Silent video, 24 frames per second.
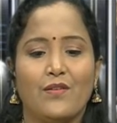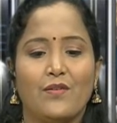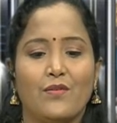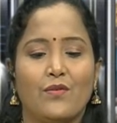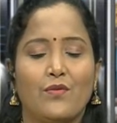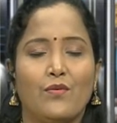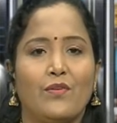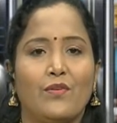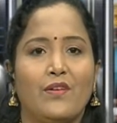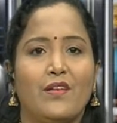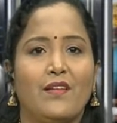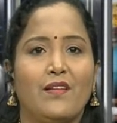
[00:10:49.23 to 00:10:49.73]

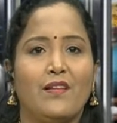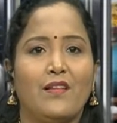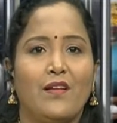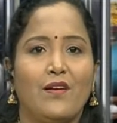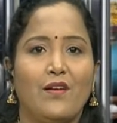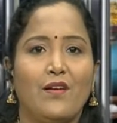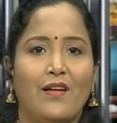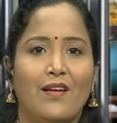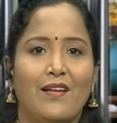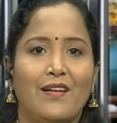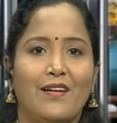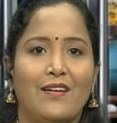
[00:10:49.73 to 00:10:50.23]
ஸோ
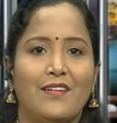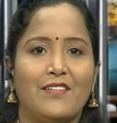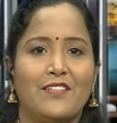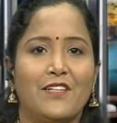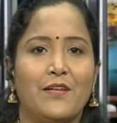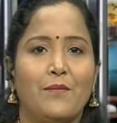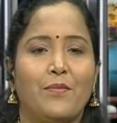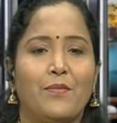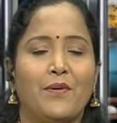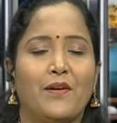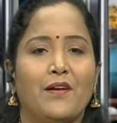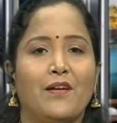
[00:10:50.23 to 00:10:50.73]
இருந்தாலும் அழகாக
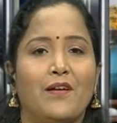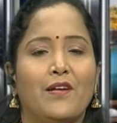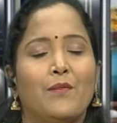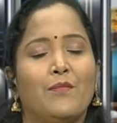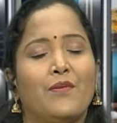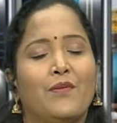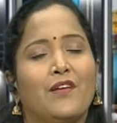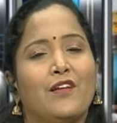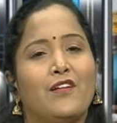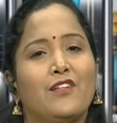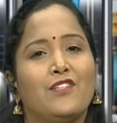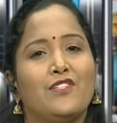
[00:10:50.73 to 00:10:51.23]
ட்ரை பண்ணாங்க
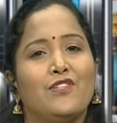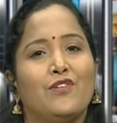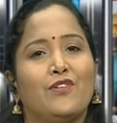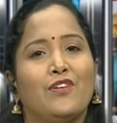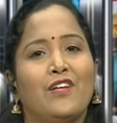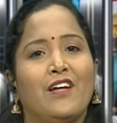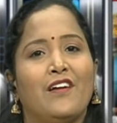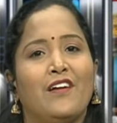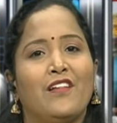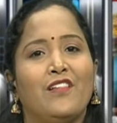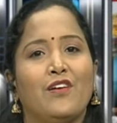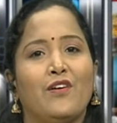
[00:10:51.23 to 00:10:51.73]
நம்ம
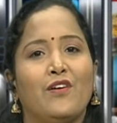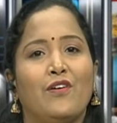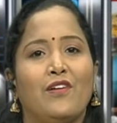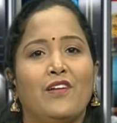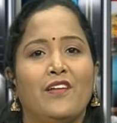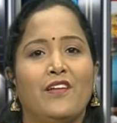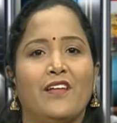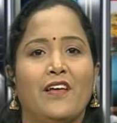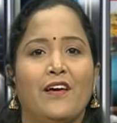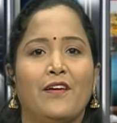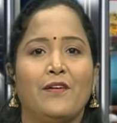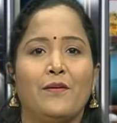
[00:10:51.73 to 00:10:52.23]
நிகழ்ச்சியோட அடுத்த
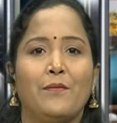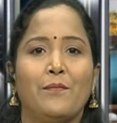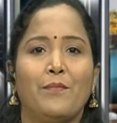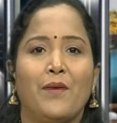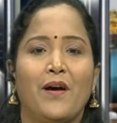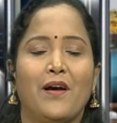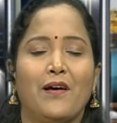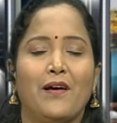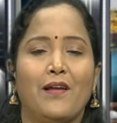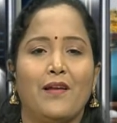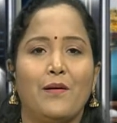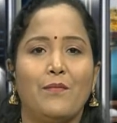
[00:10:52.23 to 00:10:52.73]
காலர் யாருன்னு
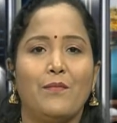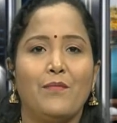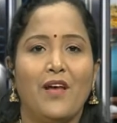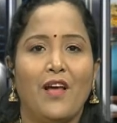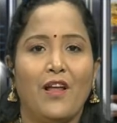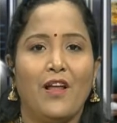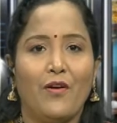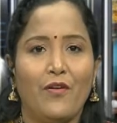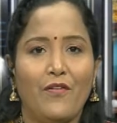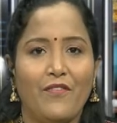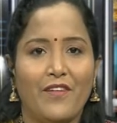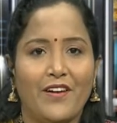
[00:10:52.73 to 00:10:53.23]
பார்க்கலாம்
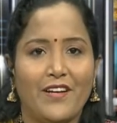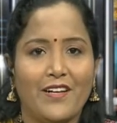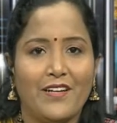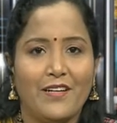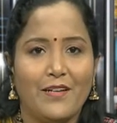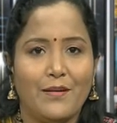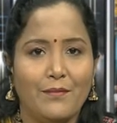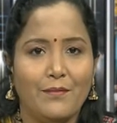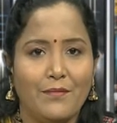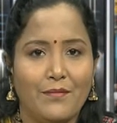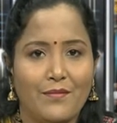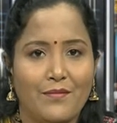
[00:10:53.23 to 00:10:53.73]
ஹலோ
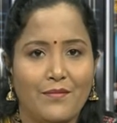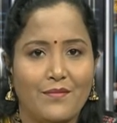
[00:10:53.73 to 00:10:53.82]
வணக்கம்